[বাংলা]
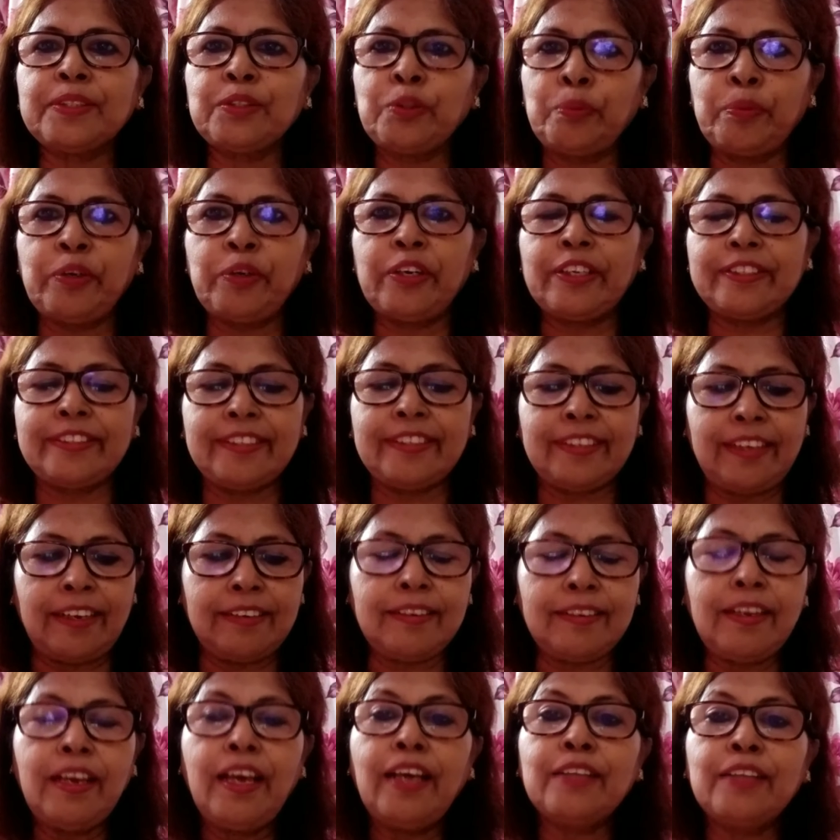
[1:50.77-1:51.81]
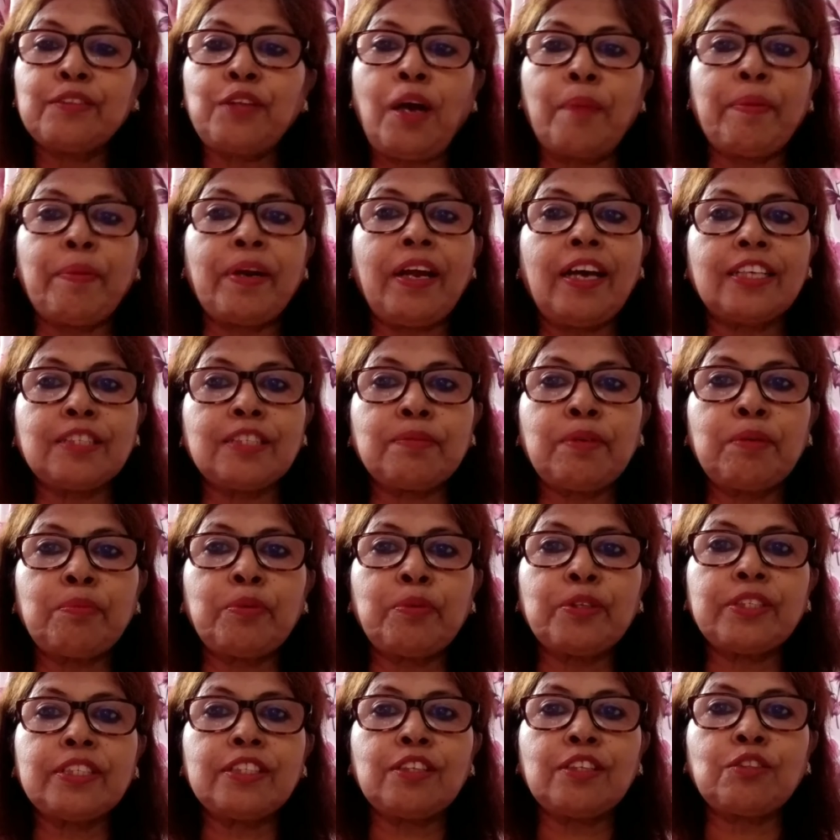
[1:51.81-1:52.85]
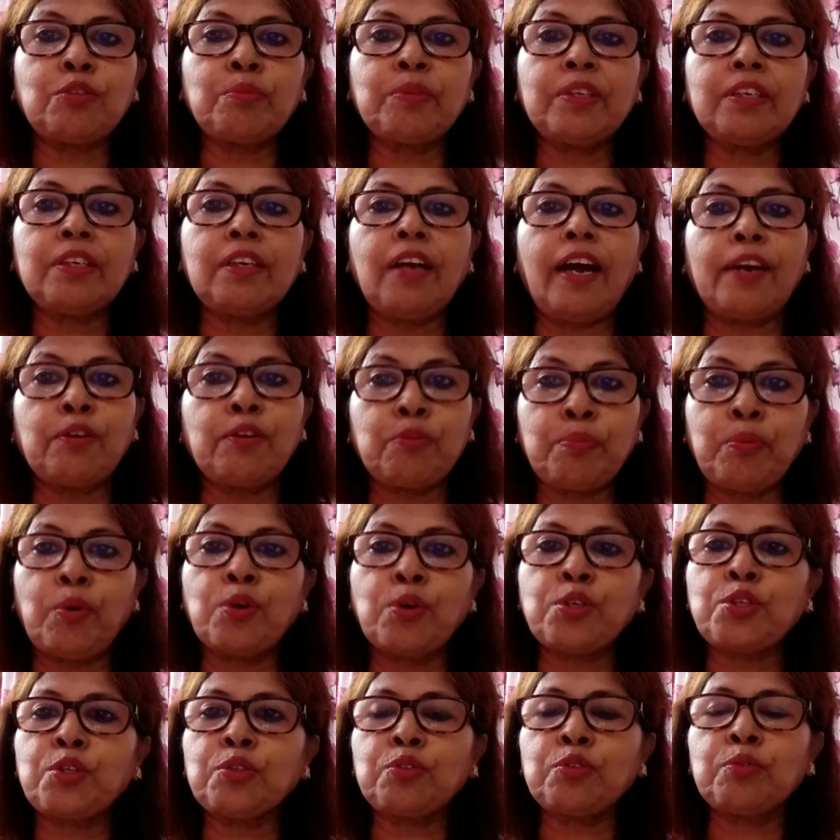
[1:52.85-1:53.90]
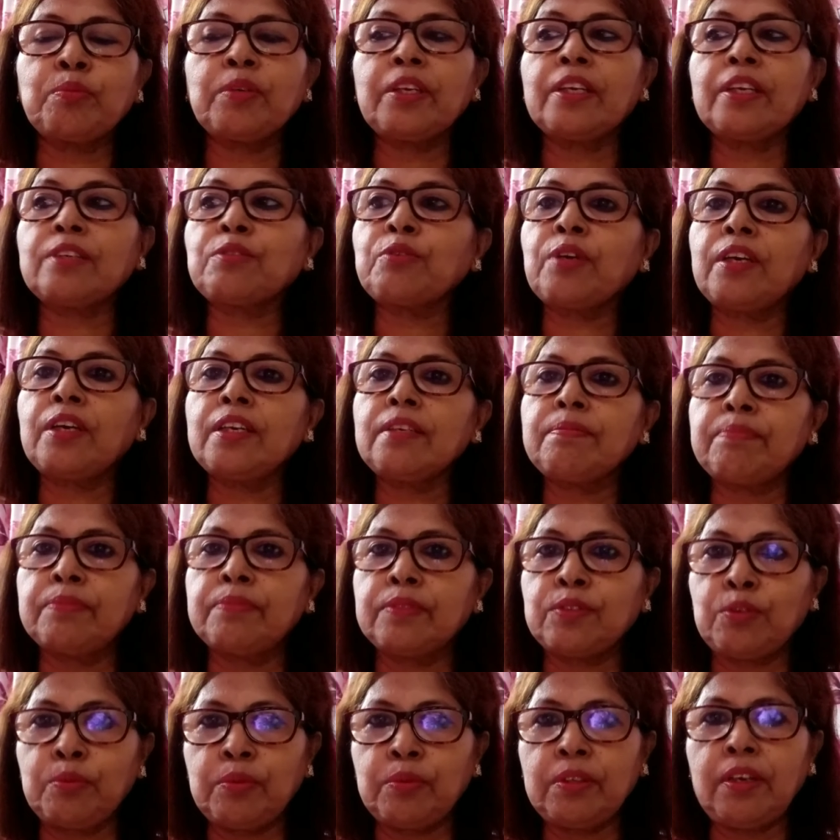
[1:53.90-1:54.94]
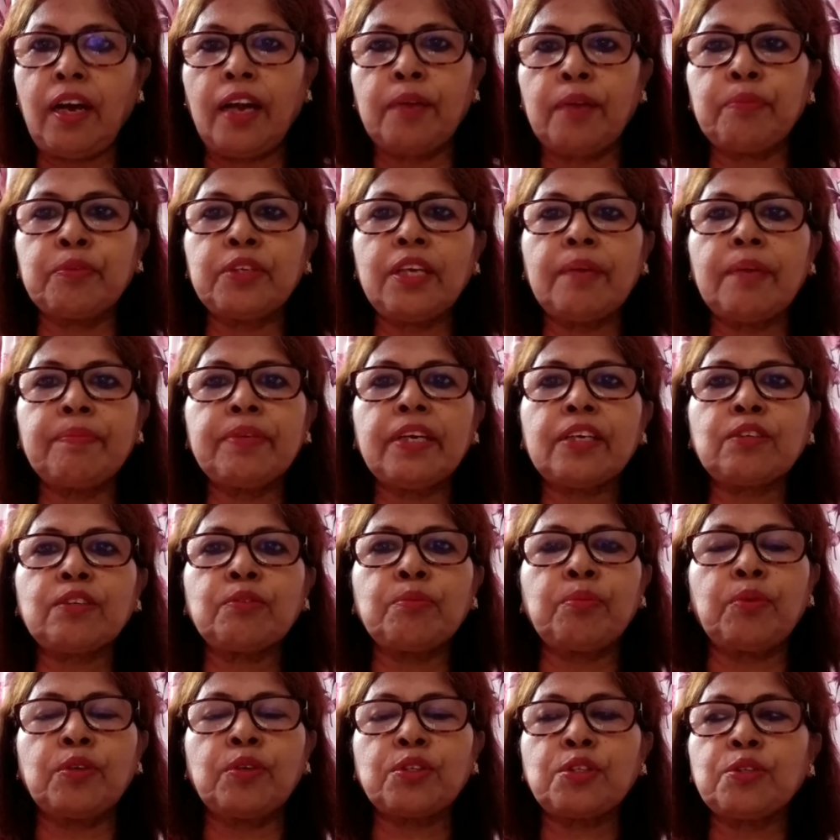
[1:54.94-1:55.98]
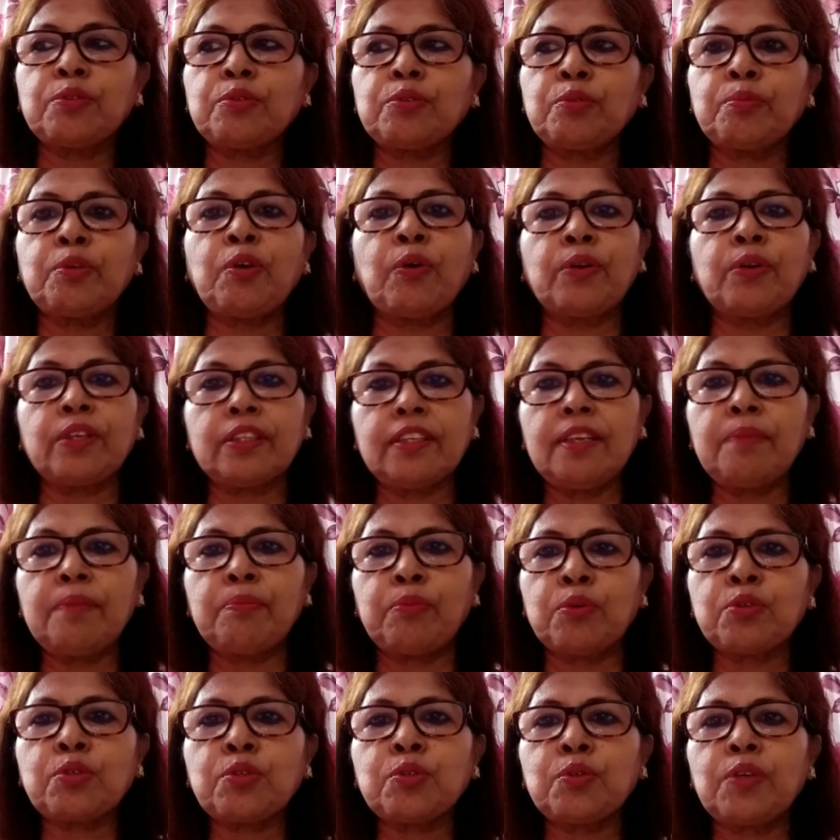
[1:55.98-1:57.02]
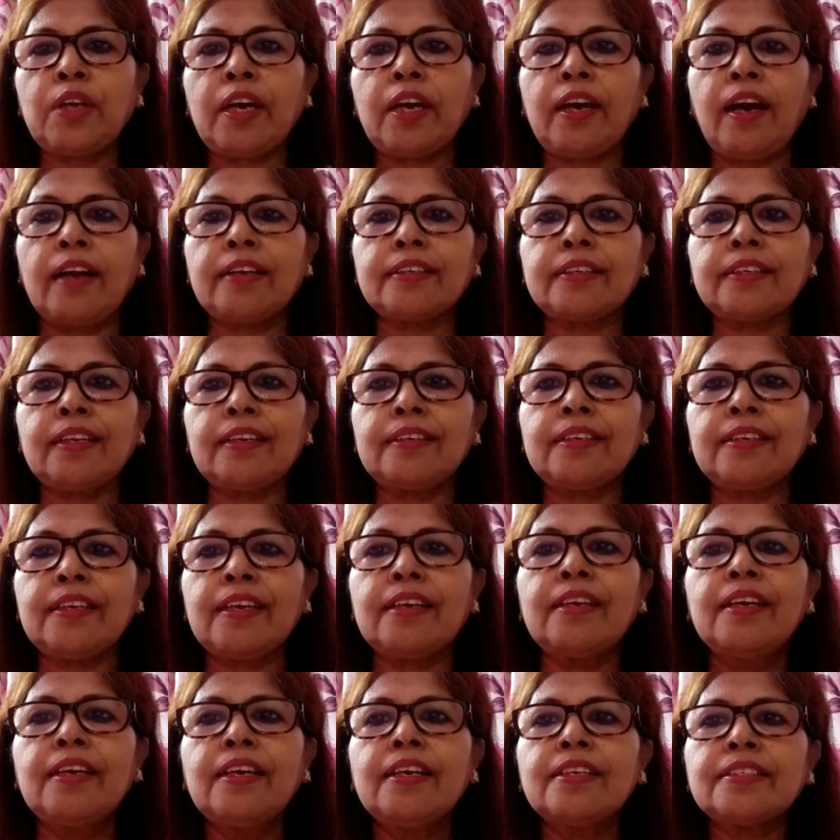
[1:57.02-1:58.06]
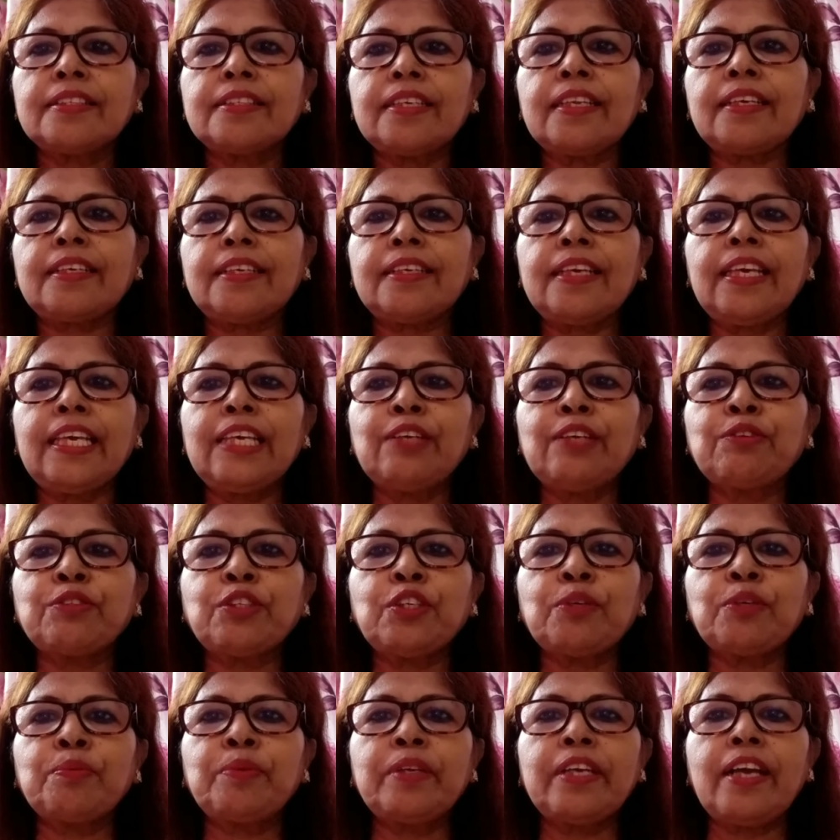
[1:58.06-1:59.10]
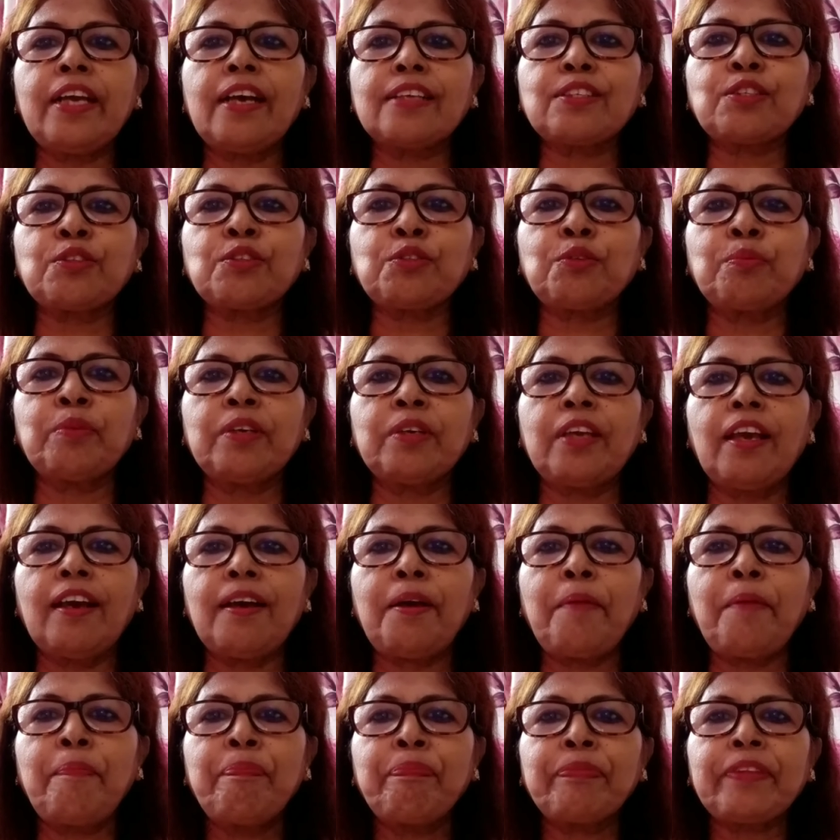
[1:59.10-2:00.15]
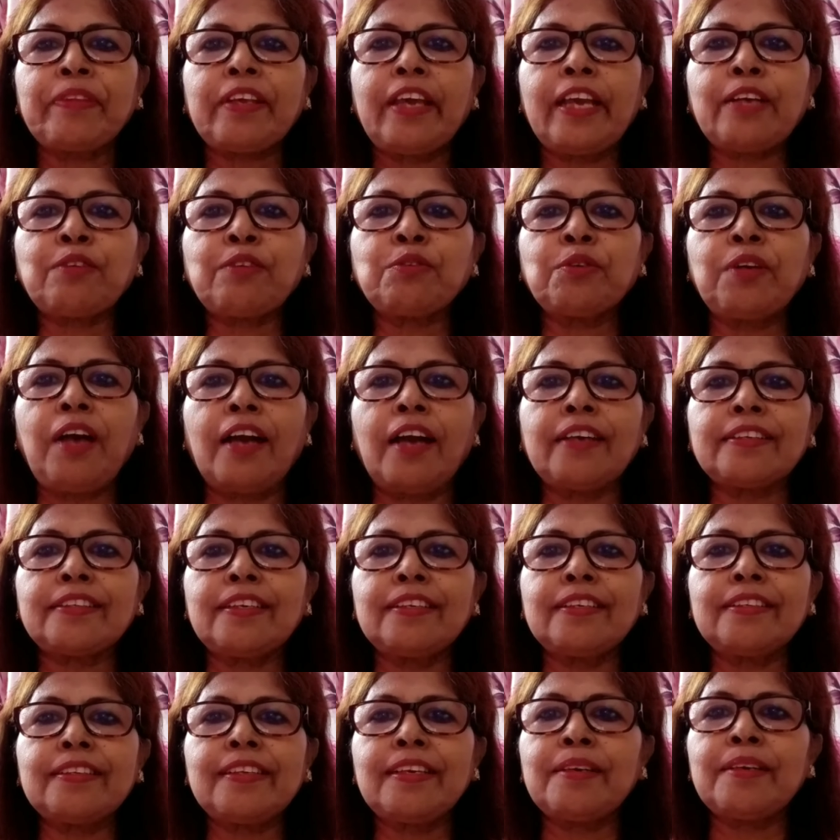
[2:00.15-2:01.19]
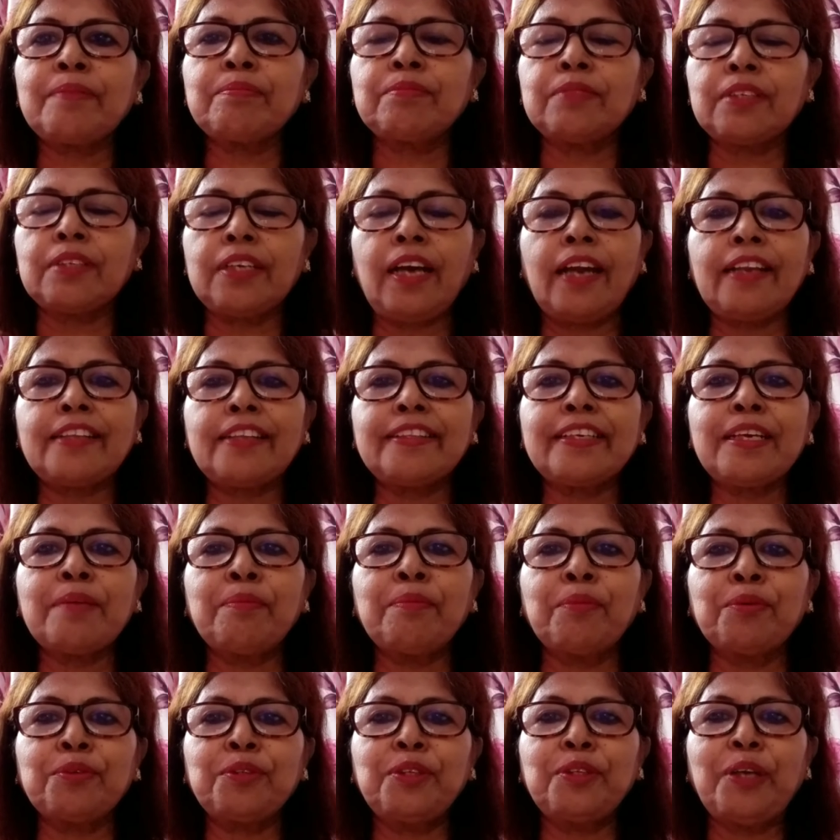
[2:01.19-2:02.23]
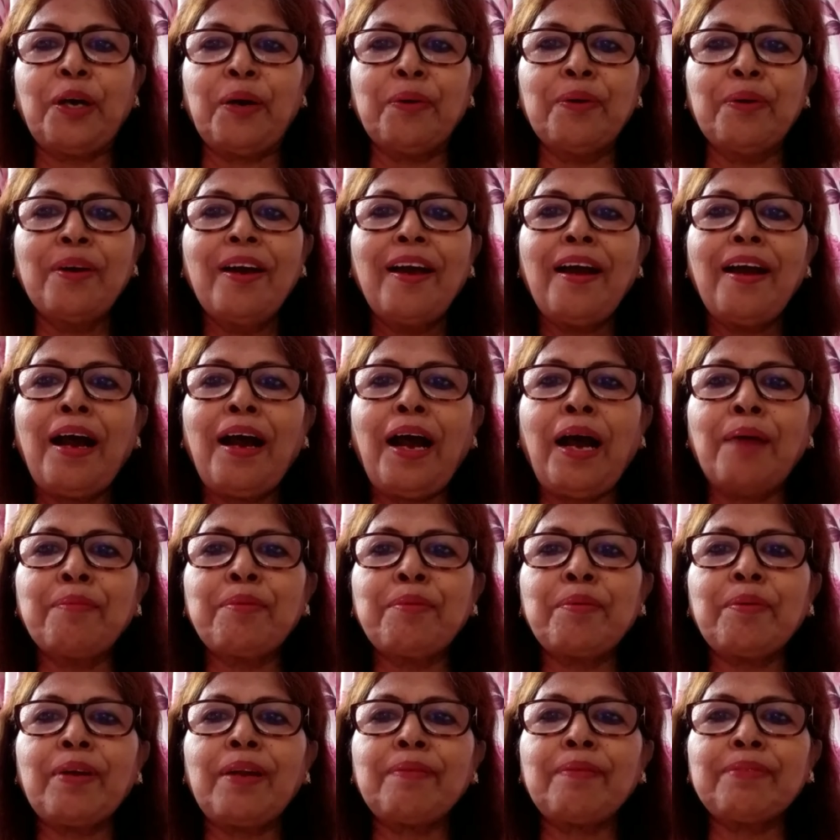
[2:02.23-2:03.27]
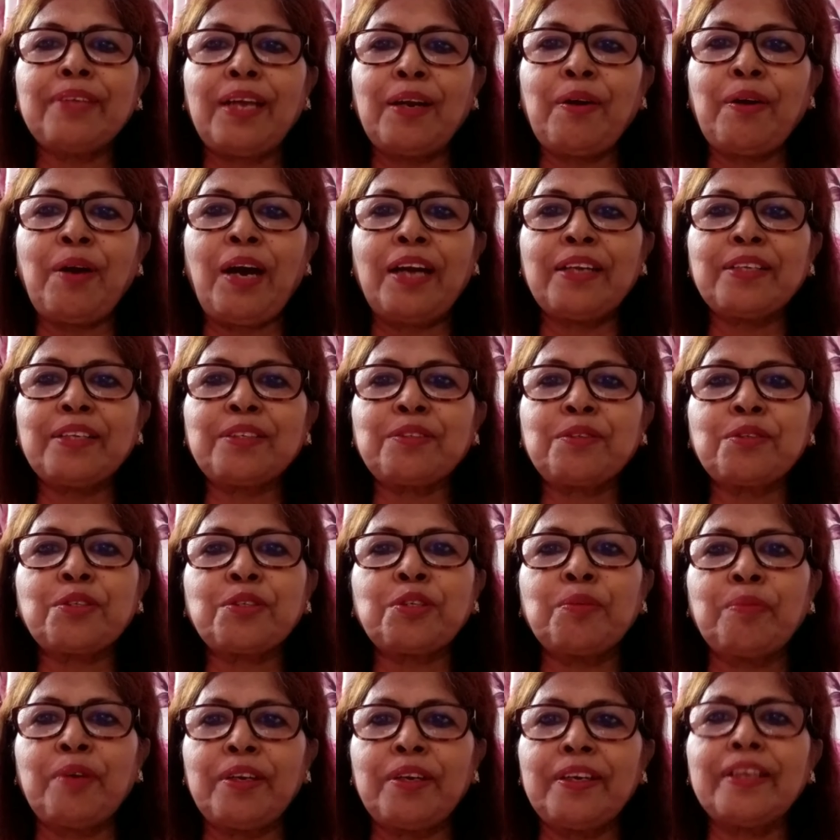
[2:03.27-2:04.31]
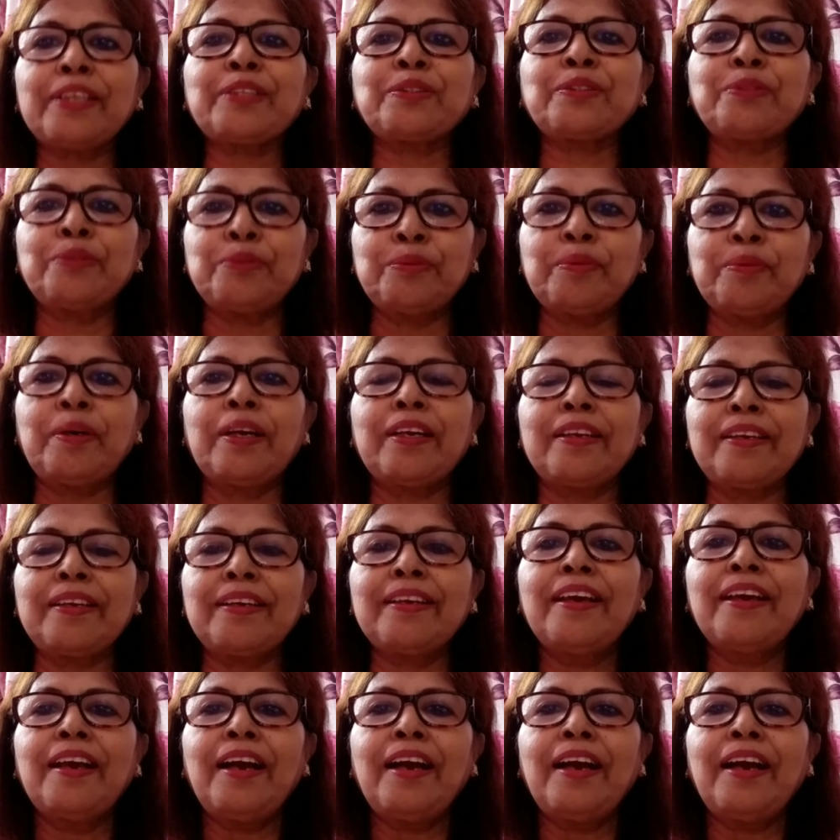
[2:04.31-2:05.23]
রবীন্দ্রনাথের গান তো আমার হাজব্যান্ড বলছে যে তুমি আরও বসো তুমি একটুখানি তুমি হারমোনিয়াম নিয়ে একটু বসো তুমি অনেকদিন বসছো না গান টান নিয়ে যে কি ইউটিউব নিয়ে আছো তুমি হ্যাঁ একটু গান টান দিয়ে গানের দিকে মন দাও আমি বললাম দাঁড়াও আরেকটু সময় একটু মানে